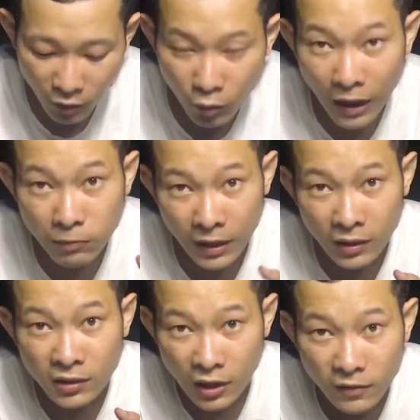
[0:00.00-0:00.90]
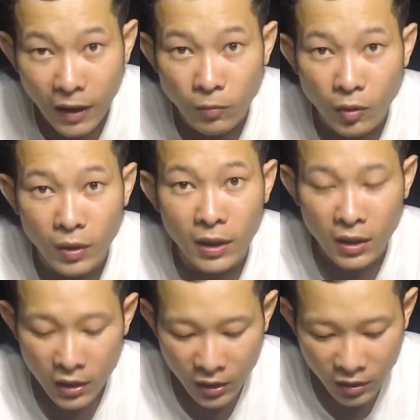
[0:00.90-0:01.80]
ngộ độc dẫn đến tử vong luôn á.
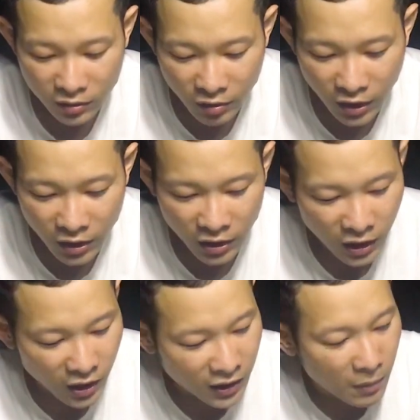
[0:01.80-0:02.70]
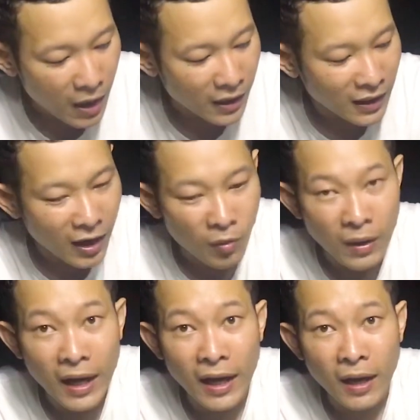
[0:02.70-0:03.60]
Cho nên các bạn nào
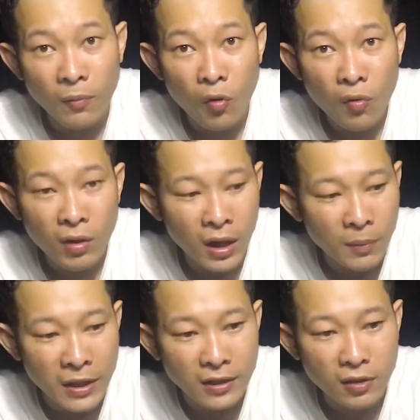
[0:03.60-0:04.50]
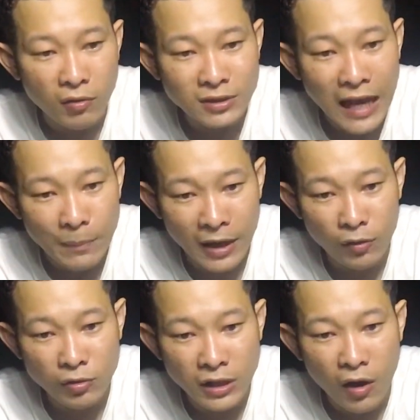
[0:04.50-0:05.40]
mà muốn biết con sam với lại
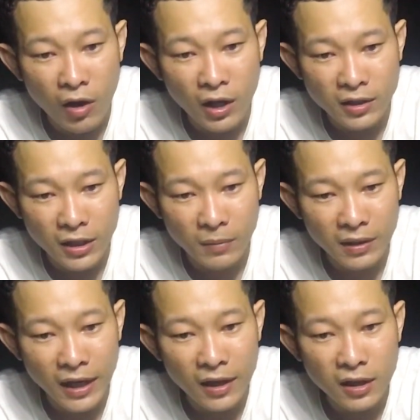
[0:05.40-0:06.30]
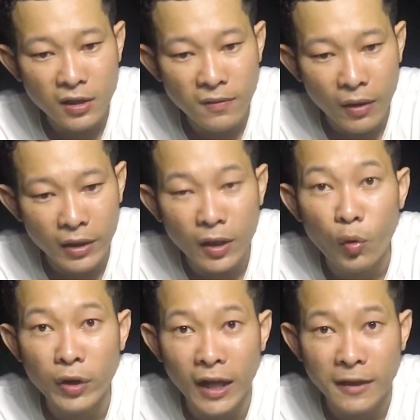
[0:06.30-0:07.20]
con so á, thì mình căn cứ vào cái
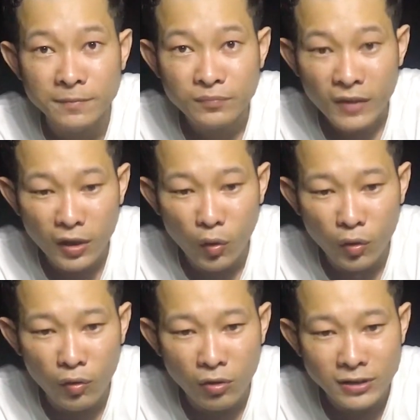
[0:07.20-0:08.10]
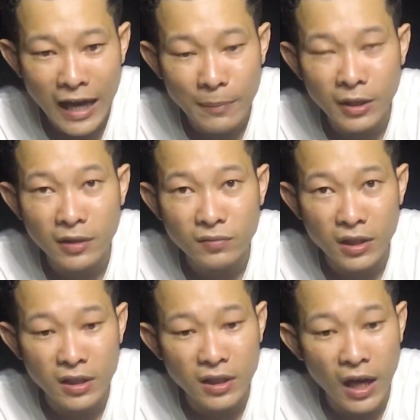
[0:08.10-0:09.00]
đuôi nè. Cái đuôi của con sam á
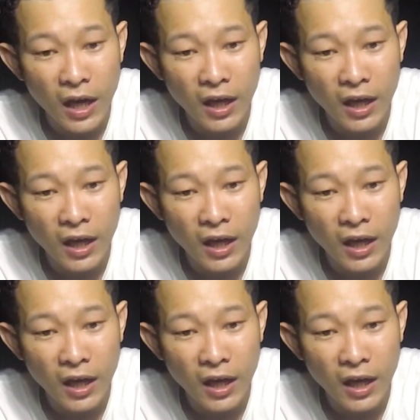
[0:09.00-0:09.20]
thì